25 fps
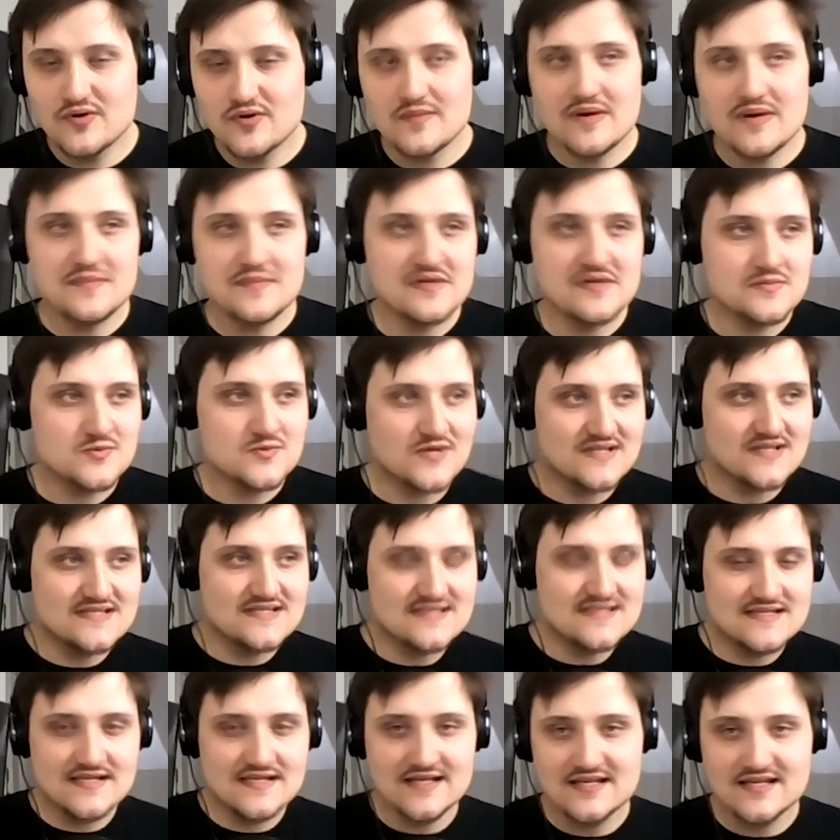no bo mamy na przykład
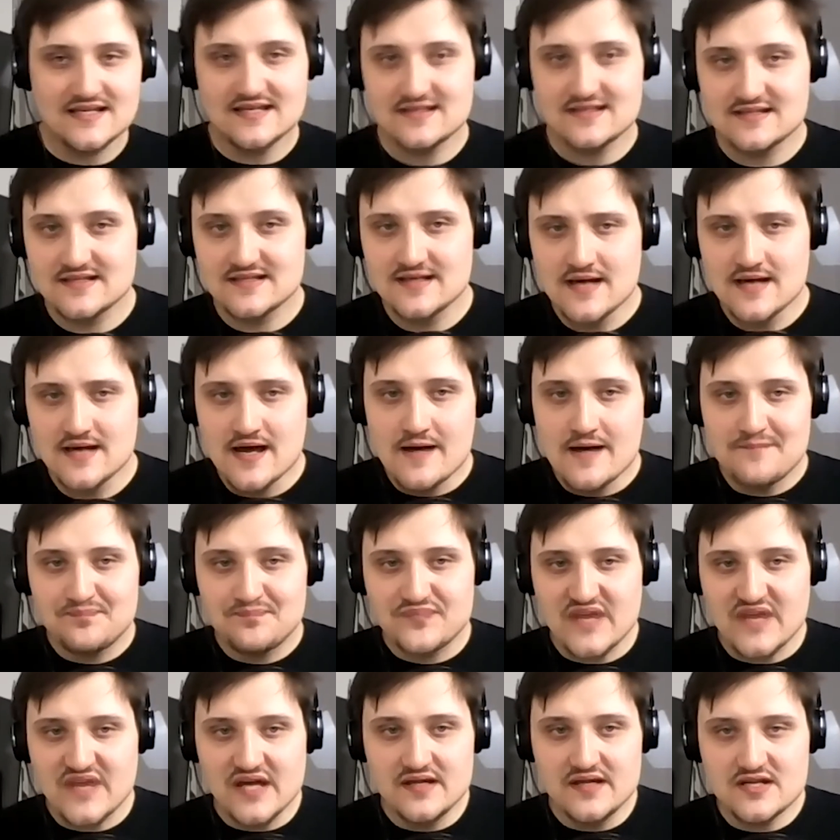scenę, kiedy
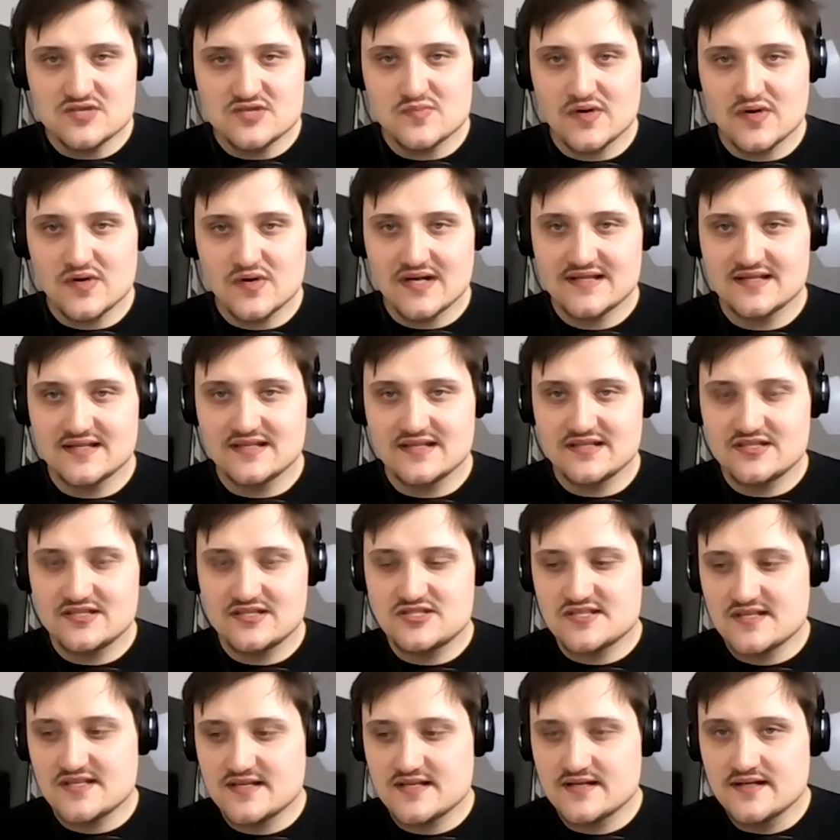e, nasz bohater
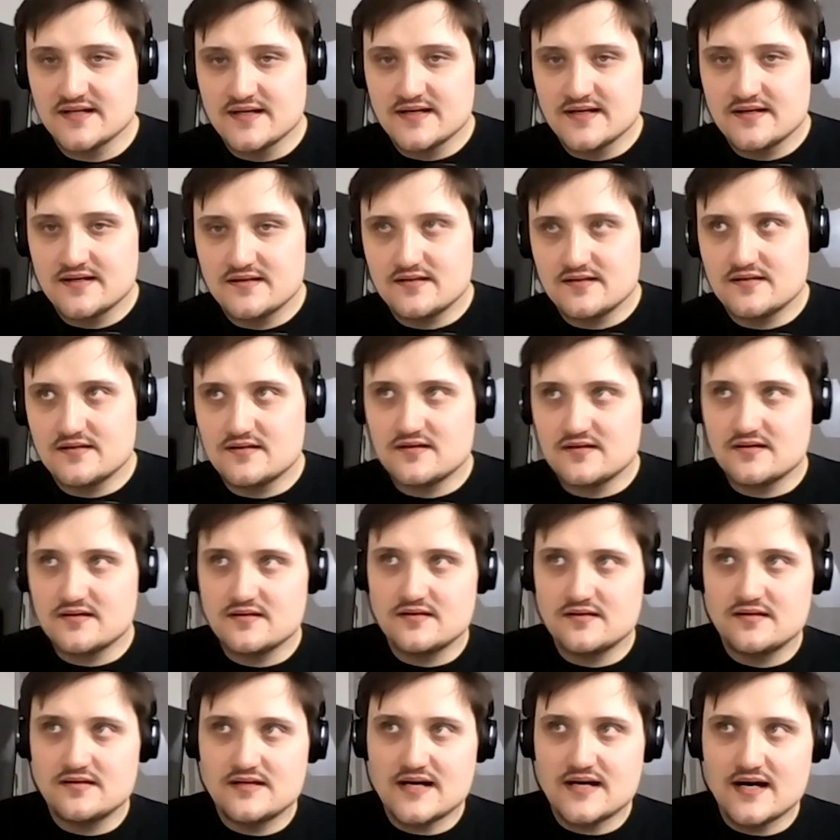idzie
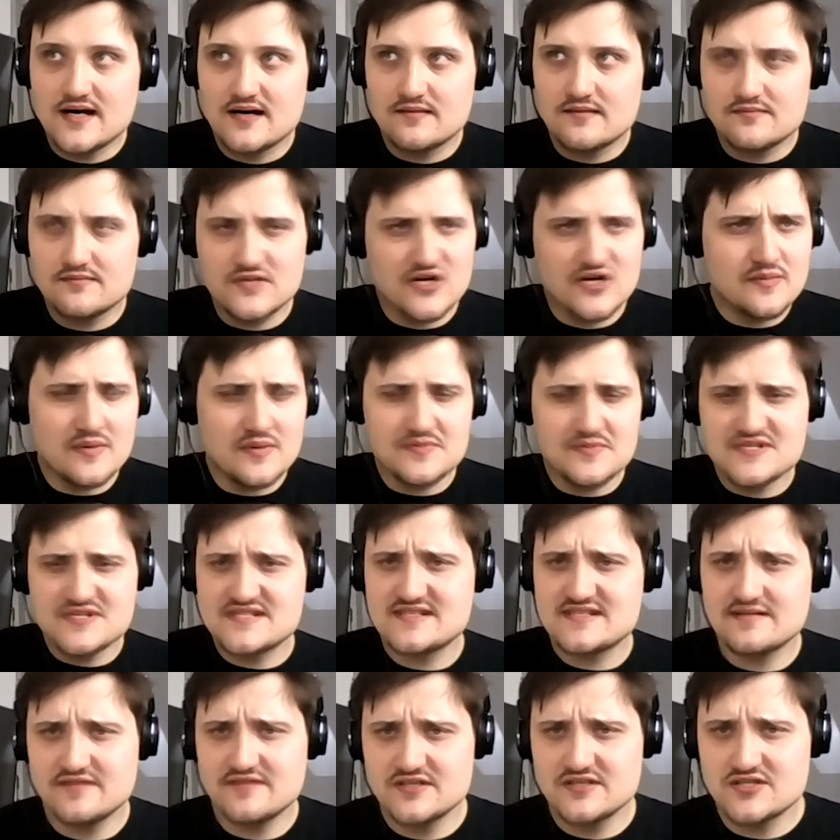e, na chyba
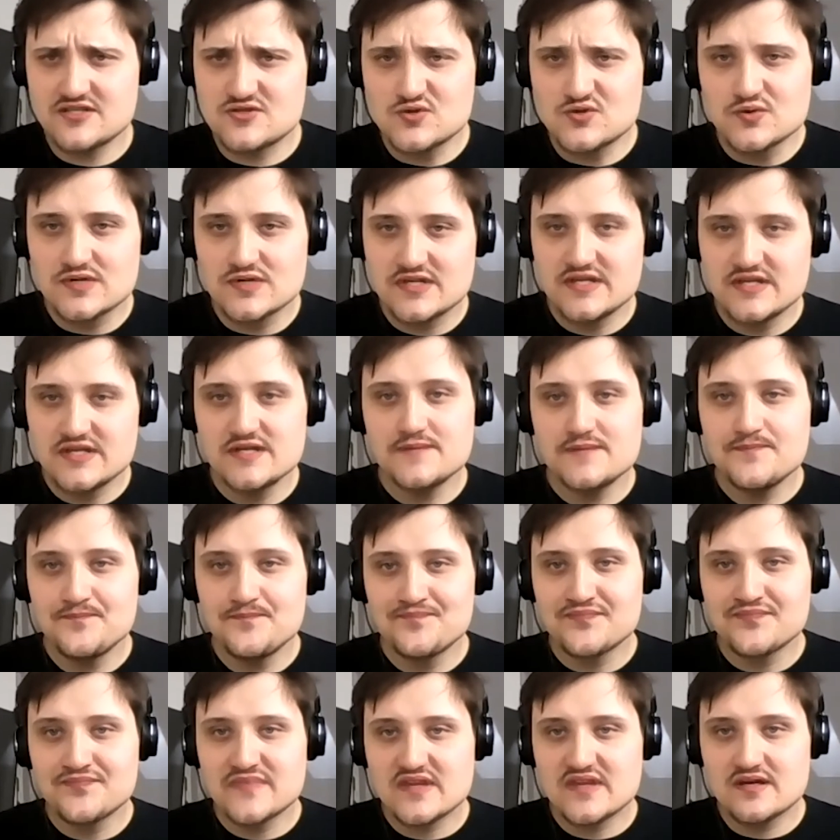przedstawienie córki,
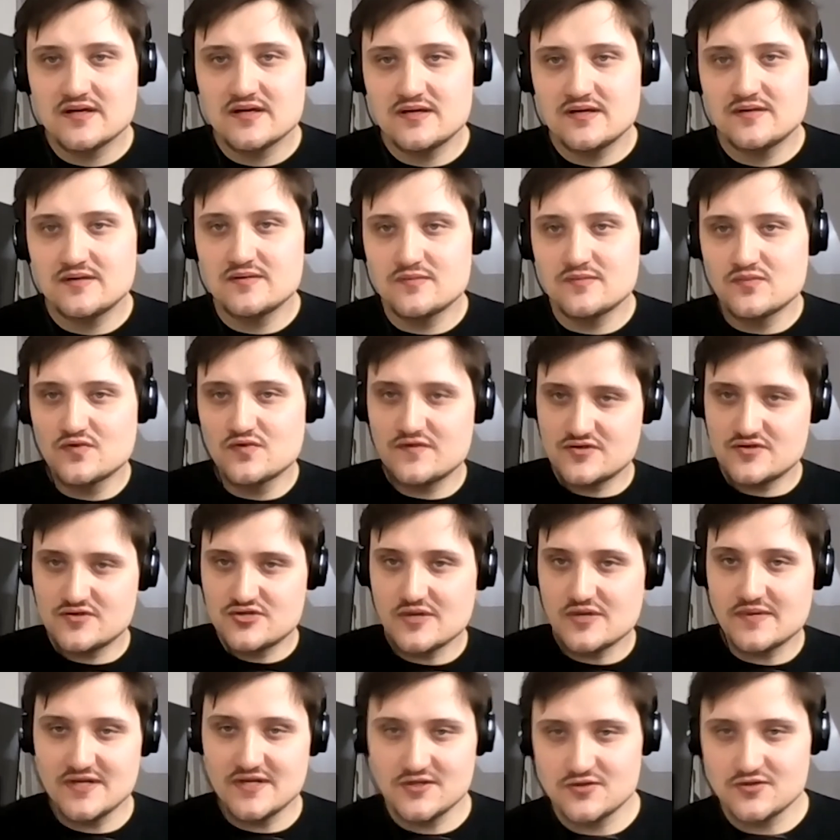i mówisz,
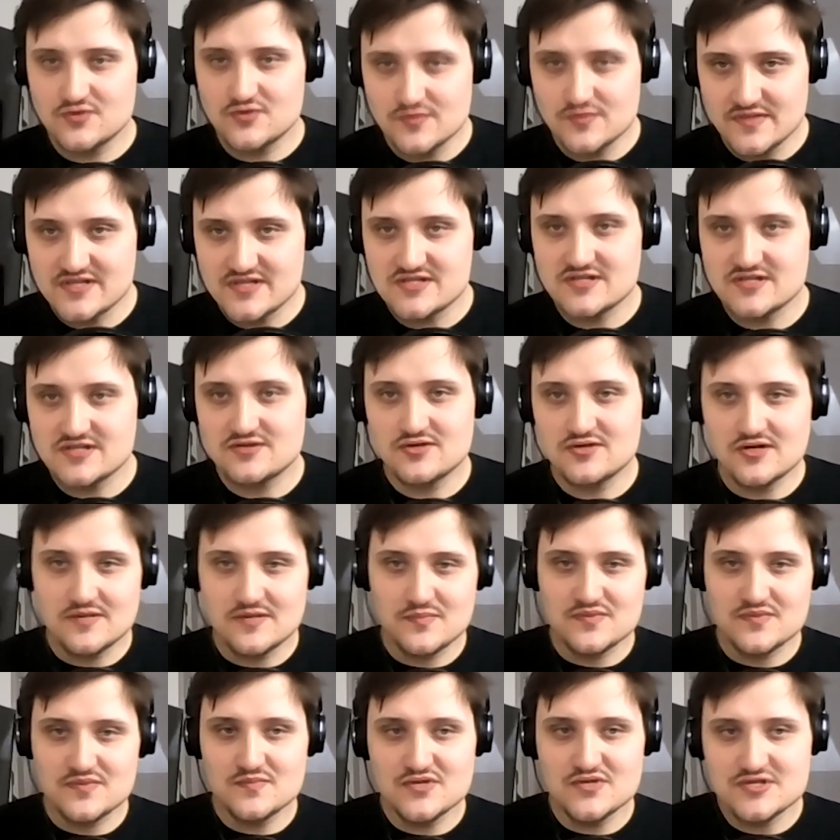dobra, no tu będzie
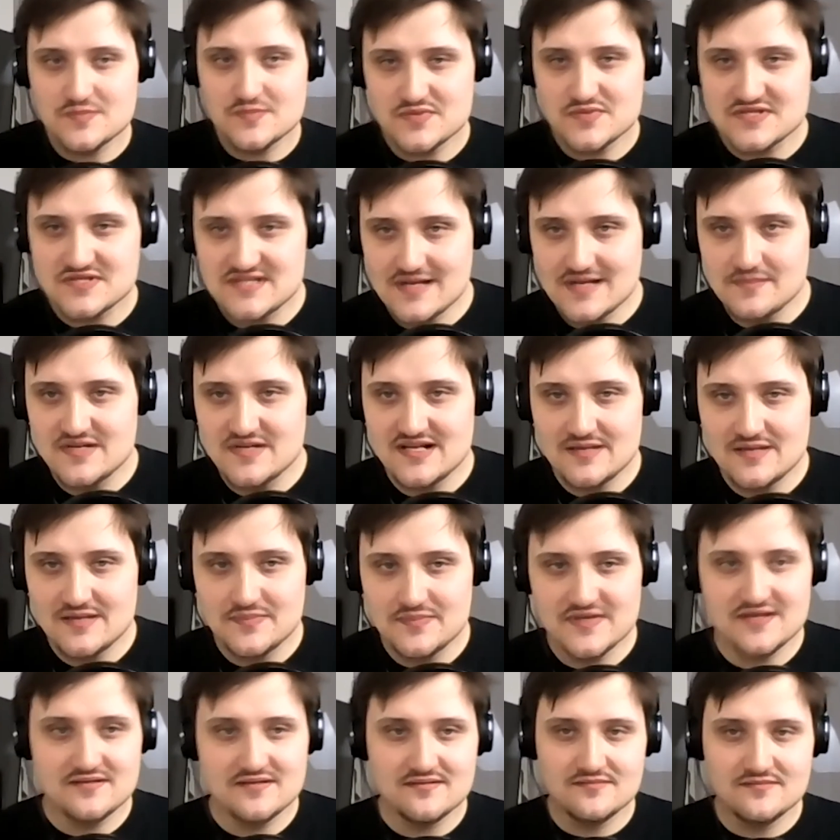trochę, może poznamy
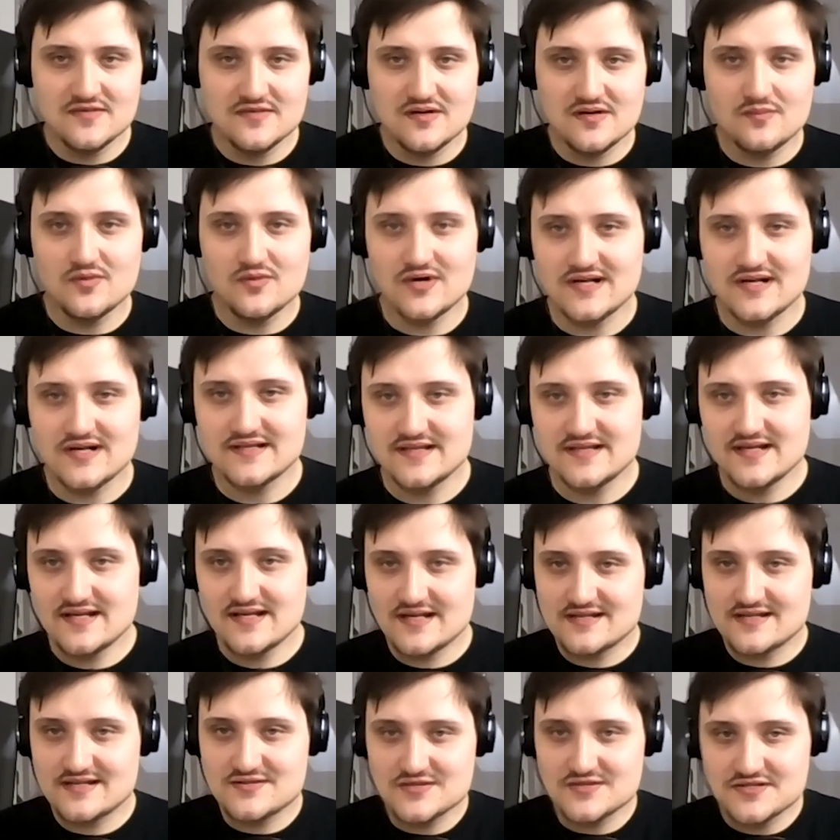lepiej
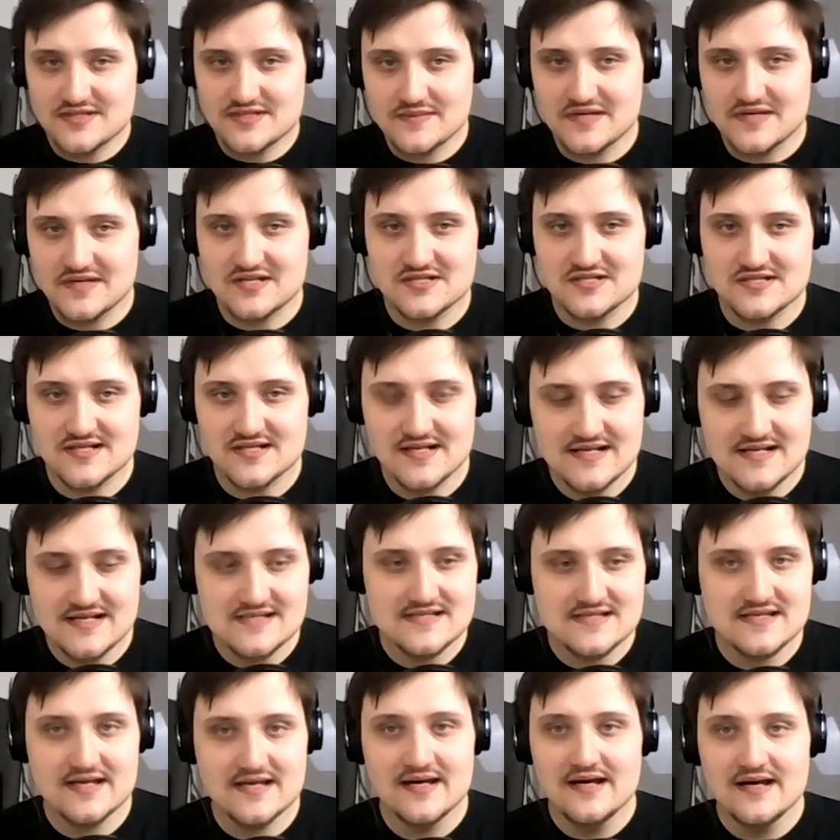bohatera, coś tam, jakieś
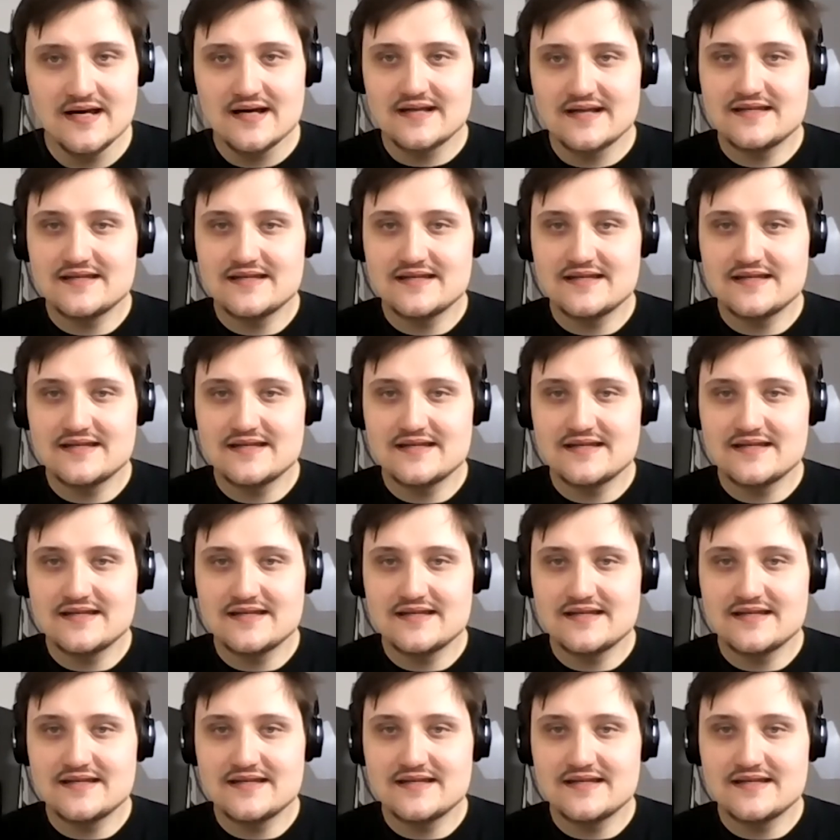relacje.